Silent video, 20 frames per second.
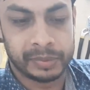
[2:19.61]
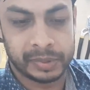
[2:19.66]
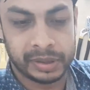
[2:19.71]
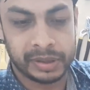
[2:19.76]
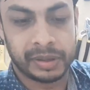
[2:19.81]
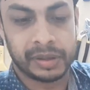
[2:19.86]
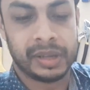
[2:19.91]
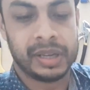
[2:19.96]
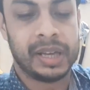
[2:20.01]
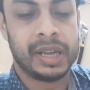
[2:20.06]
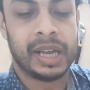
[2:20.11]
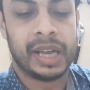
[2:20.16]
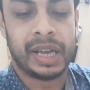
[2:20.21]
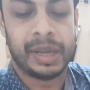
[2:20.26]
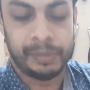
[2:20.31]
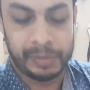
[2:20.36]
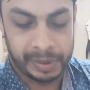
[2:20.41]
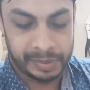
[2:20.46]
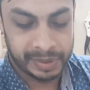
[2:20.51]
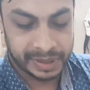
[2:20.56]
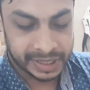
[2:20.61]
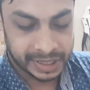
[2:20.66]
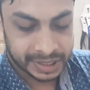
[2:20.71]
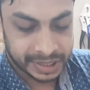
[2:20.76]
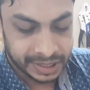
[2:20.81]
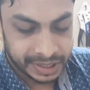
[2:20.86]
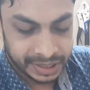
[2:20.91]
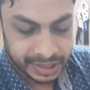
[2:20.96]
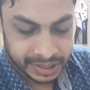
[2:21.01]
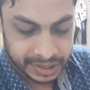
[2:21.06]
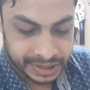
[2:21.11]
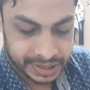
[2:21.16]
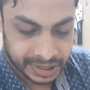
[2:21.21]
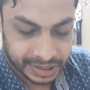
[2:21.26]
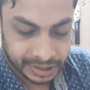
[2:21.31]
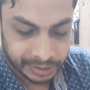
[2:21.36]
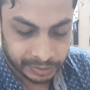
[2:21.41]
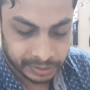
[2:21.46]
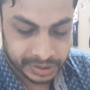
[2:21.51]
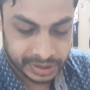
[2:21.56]
হুম পিবিসি শিট
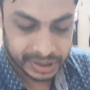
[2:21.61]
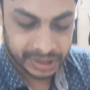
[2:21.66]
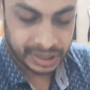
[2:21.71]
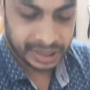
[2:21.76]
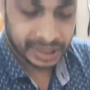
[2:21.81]
যেটা হচ্ছে